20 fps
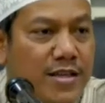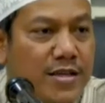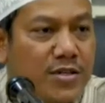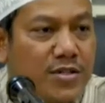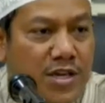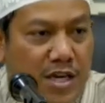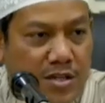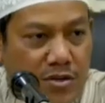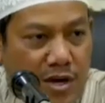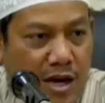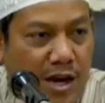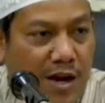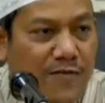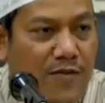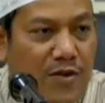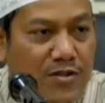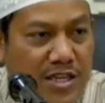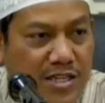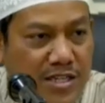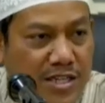Syekh Saleh
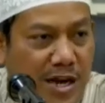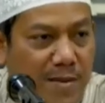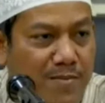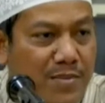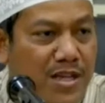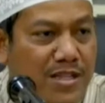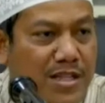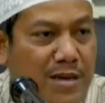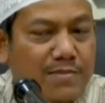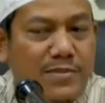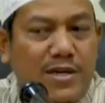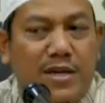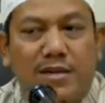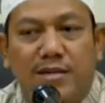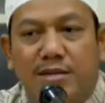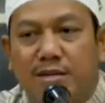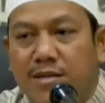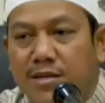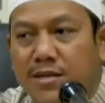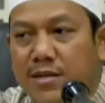Al-Fauzan di dalam kitabnya
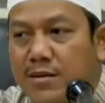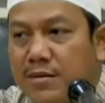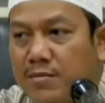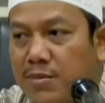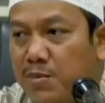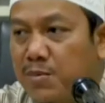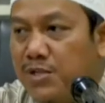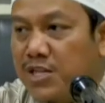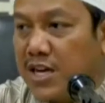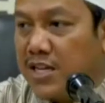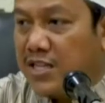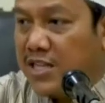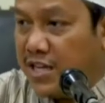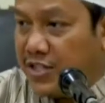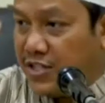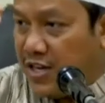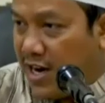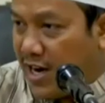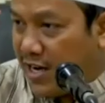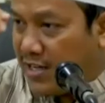berbicara tentang
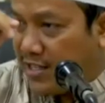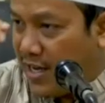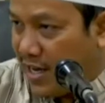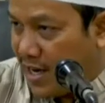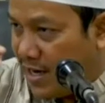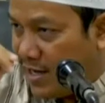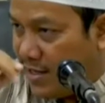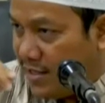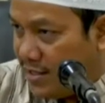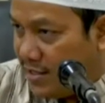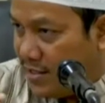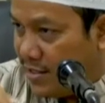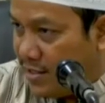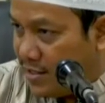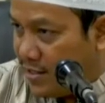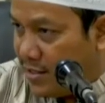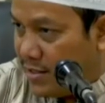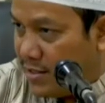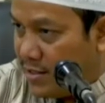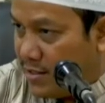syarat-syarat
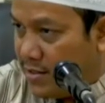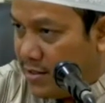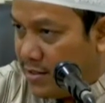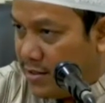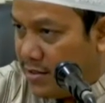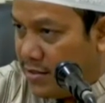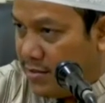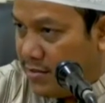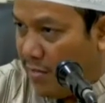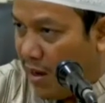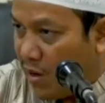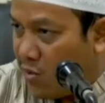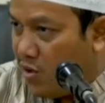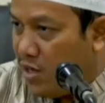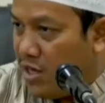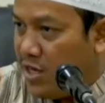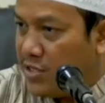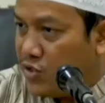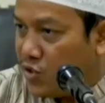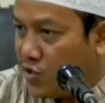
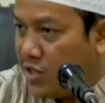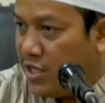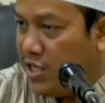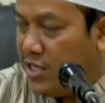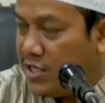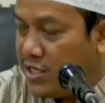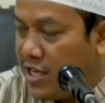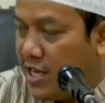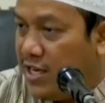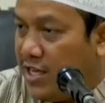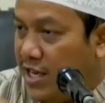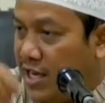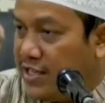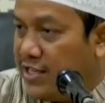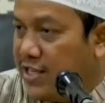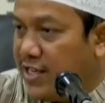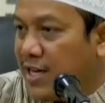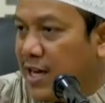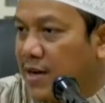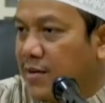baru istri
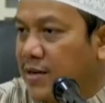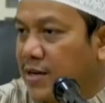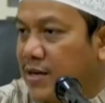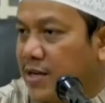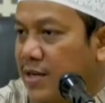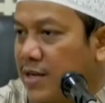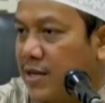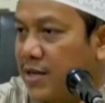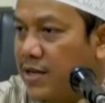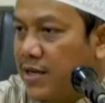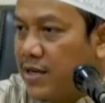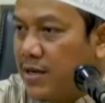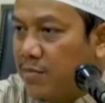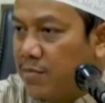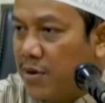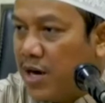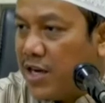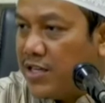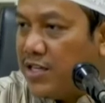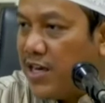diizinkan
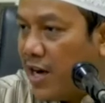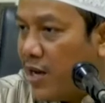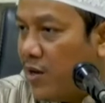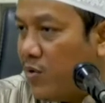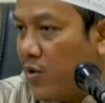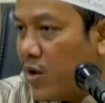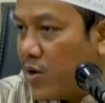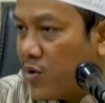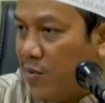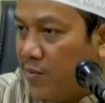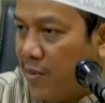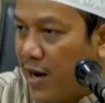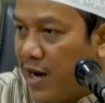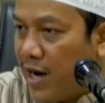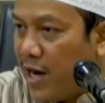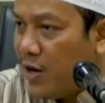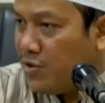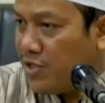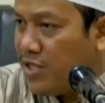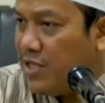bekerja keluar rumah.
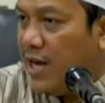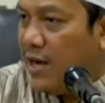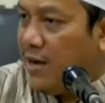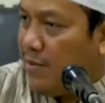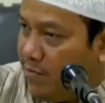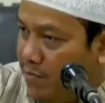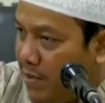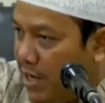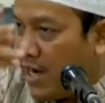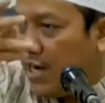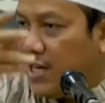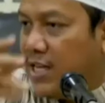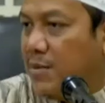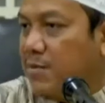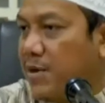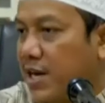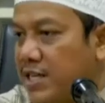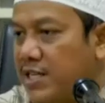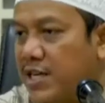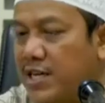Kalau tidak, biarkan dia
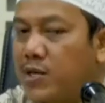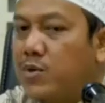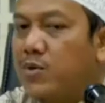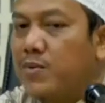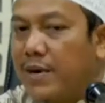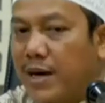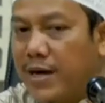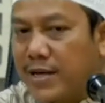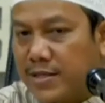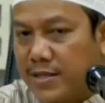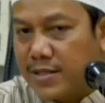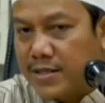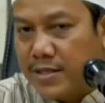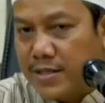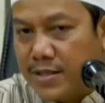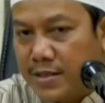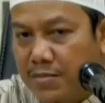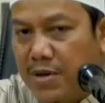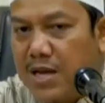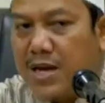bekerja di rumah
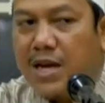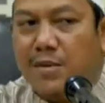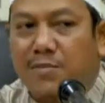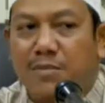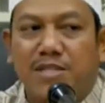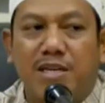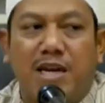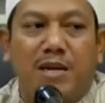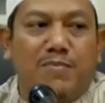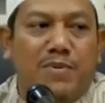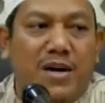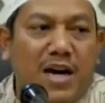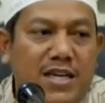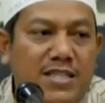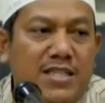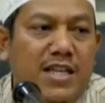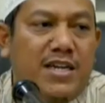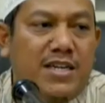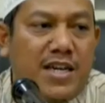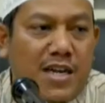biarkan mencari
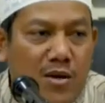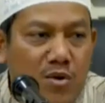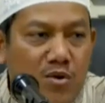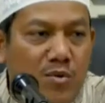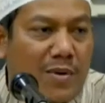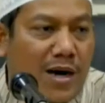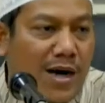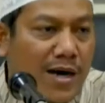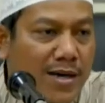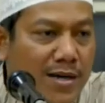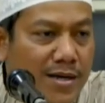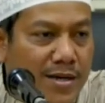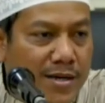penghasilan dari rumah.